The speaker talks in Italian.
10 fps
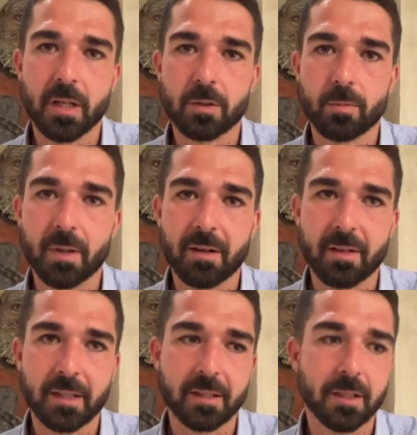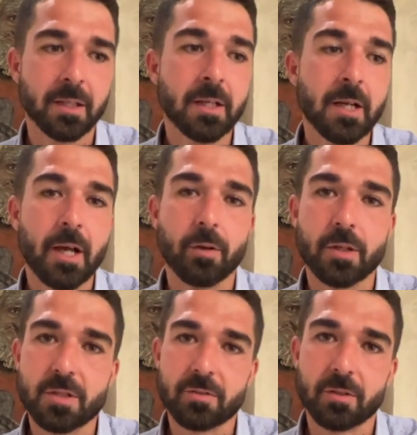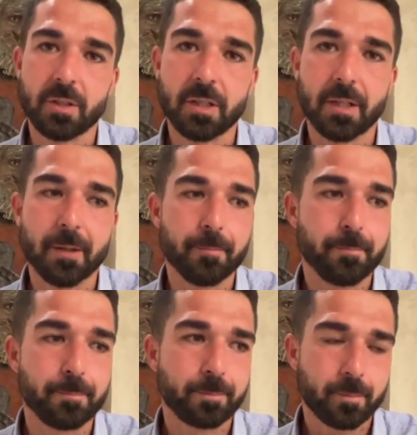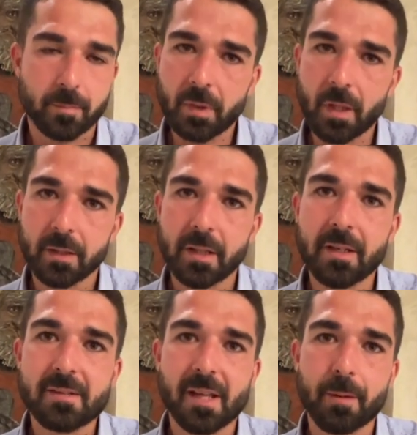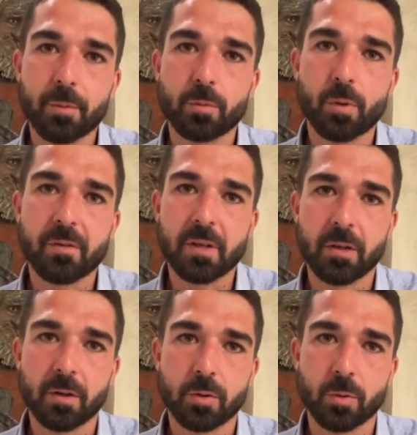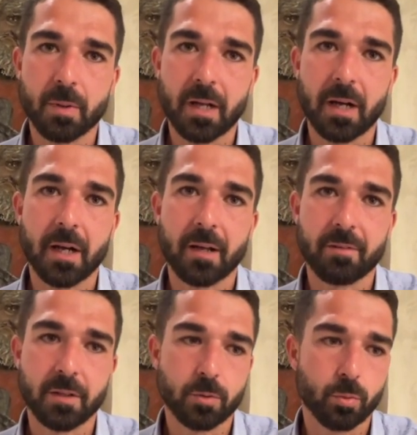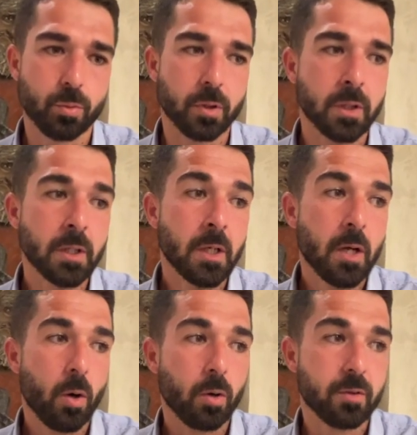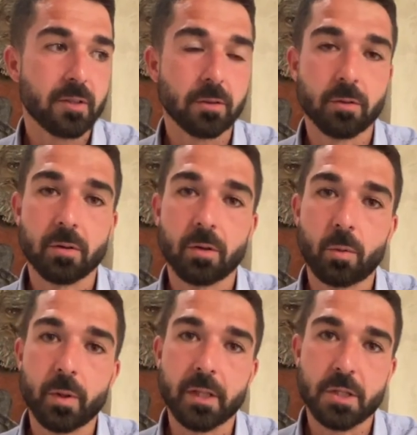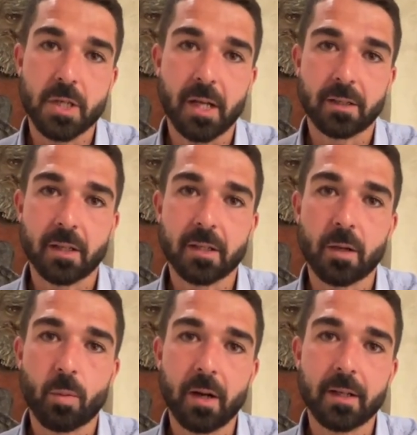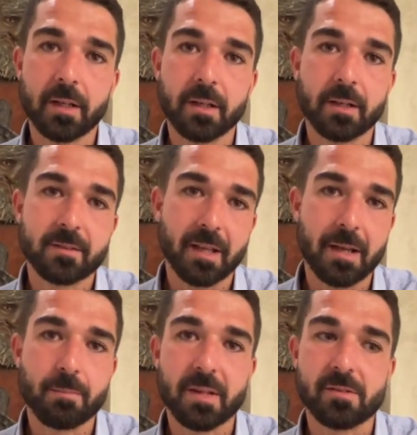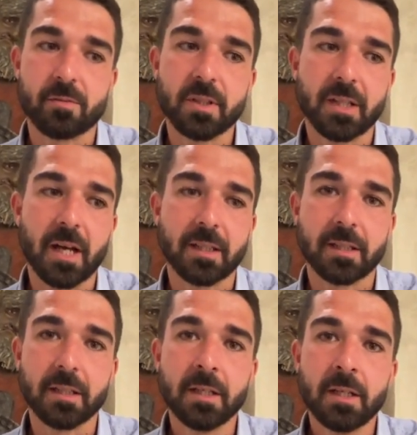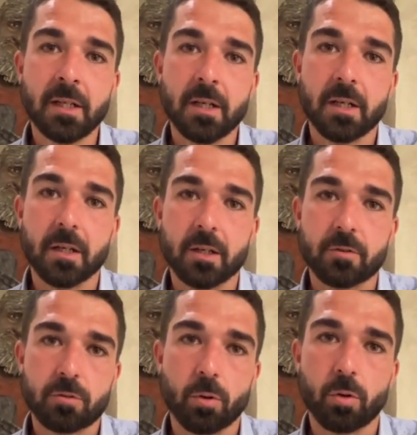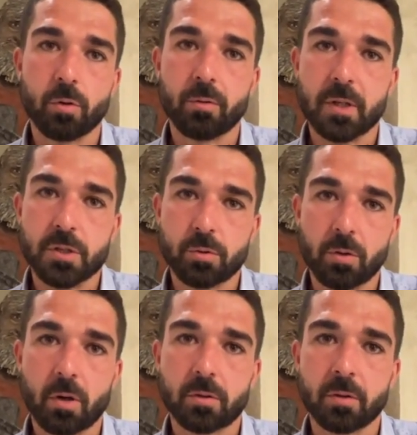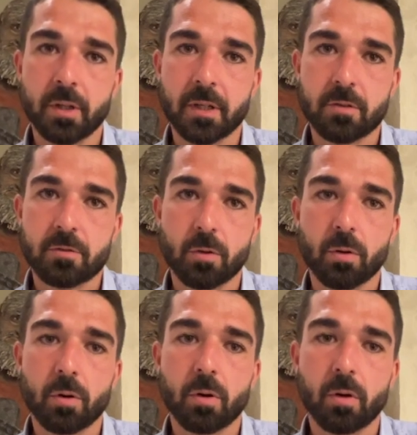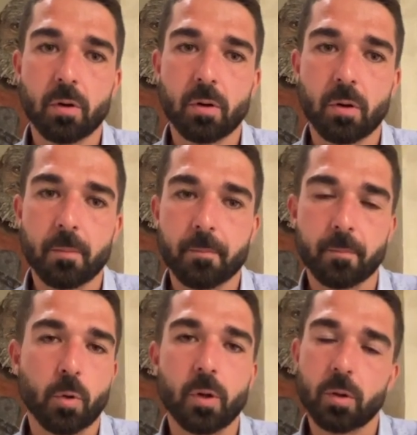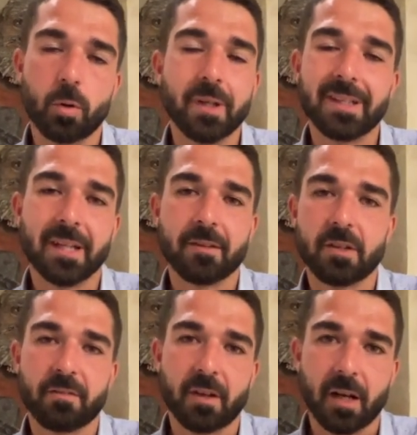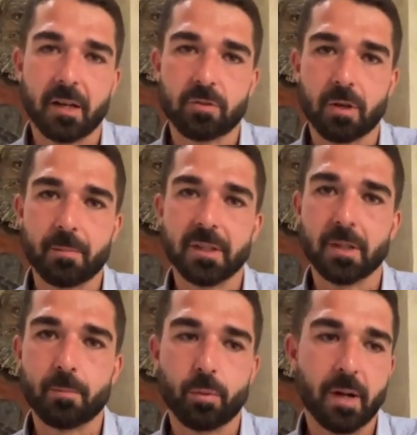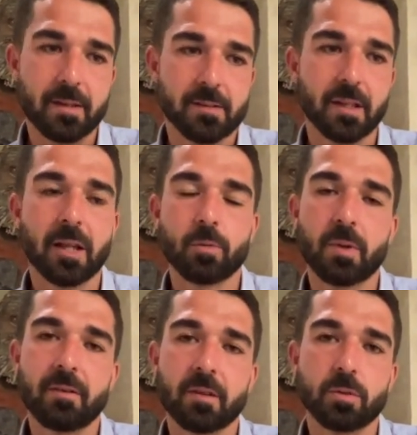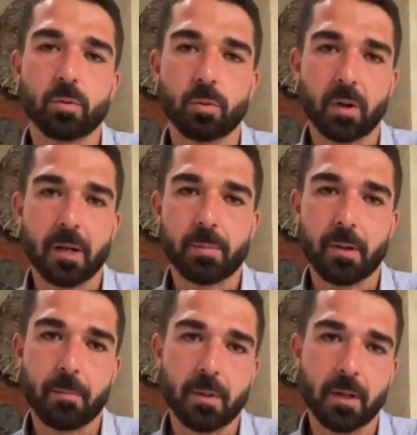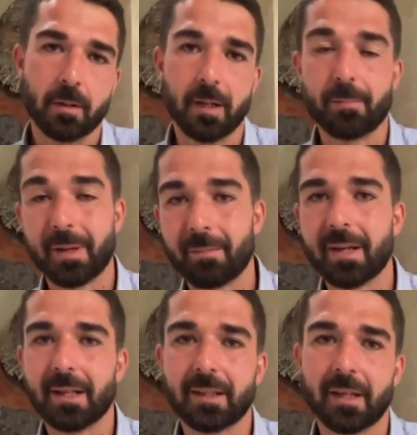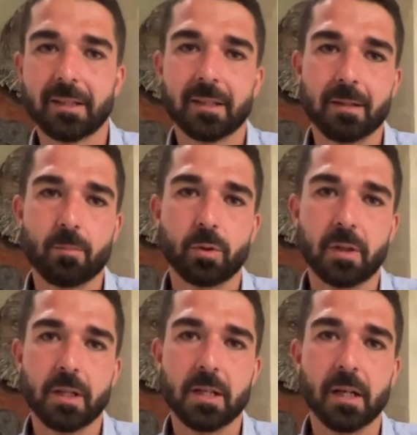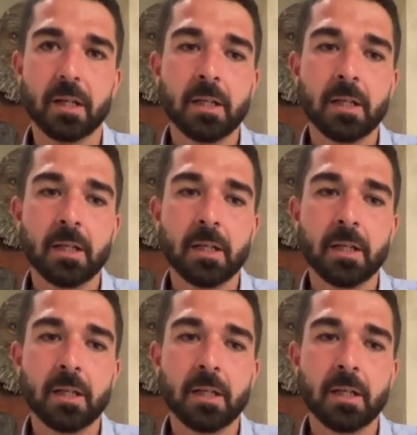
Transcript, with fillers: nel 2020 e ho deciso di mm, di iniziare a produrre vino nel 2021. Ho acquistato 15 ettari, dei quali 6,5 vitati, eh, solo con uvaggi autoctoni, solo col, con l'idea di vinificarli solamente in purezza. Dalla 2021, che è la prima, mia, la prima annata che è andata in bottiglia,